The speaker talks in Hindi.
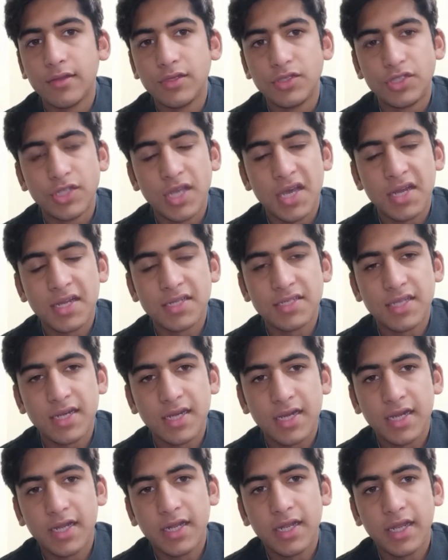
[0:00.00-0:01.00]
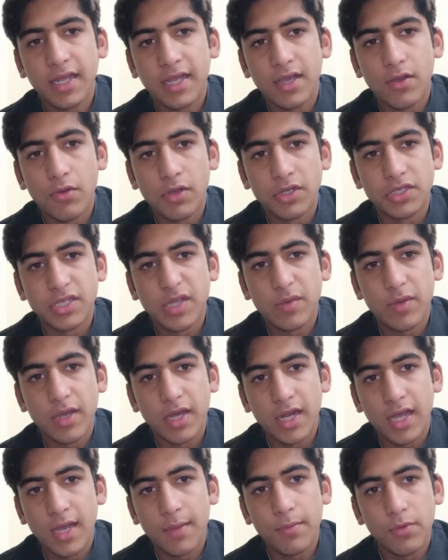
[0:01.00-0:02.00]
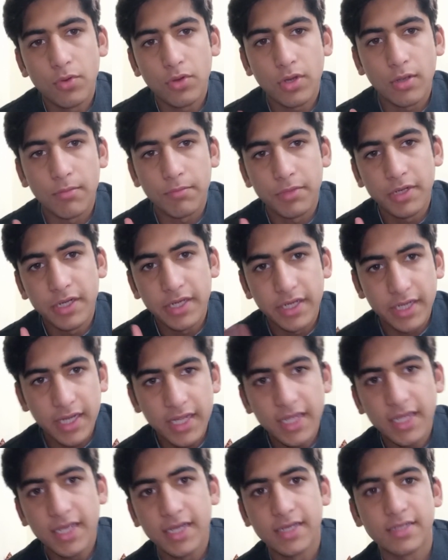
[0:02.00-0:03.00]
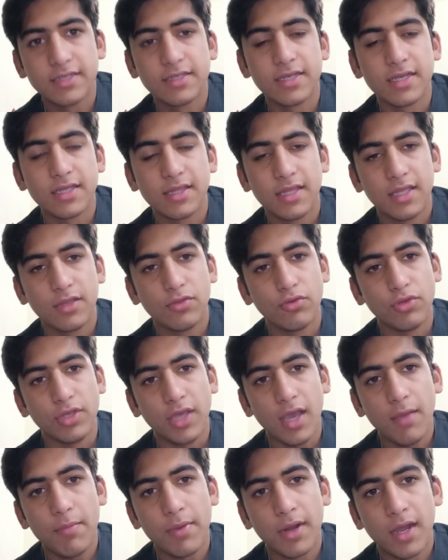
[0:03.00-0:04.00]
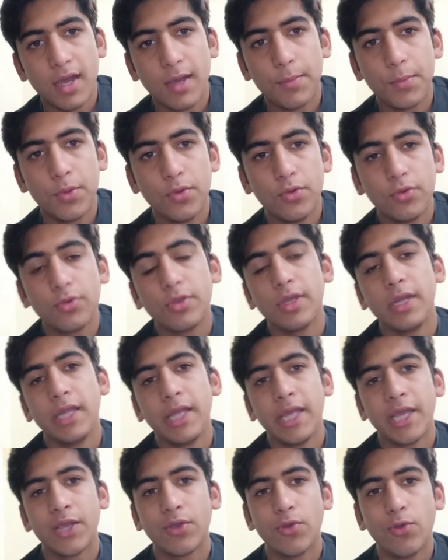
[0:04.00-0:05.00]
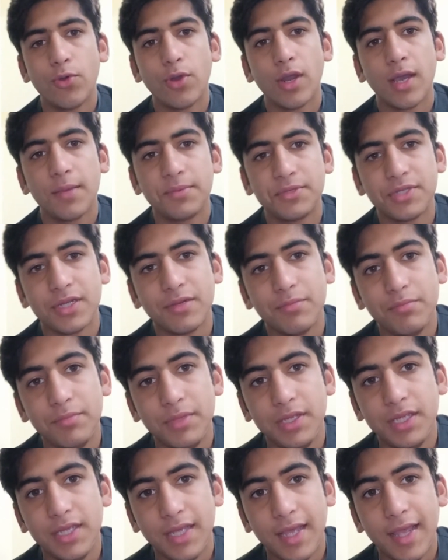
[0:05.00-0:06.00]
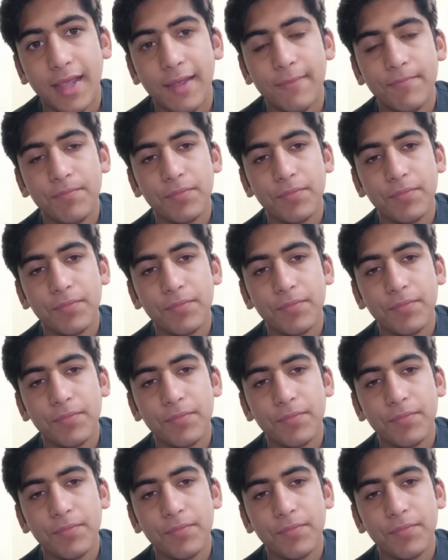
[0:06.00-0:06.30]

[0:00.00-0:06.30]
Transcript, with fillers: चार हज़ार घंटे का वॉच टाइम अगर आप लोग कंप्लीट नहीं कर सकते तो यहाँ पर आप लोगों के लिए एक और ऑप्शन भी है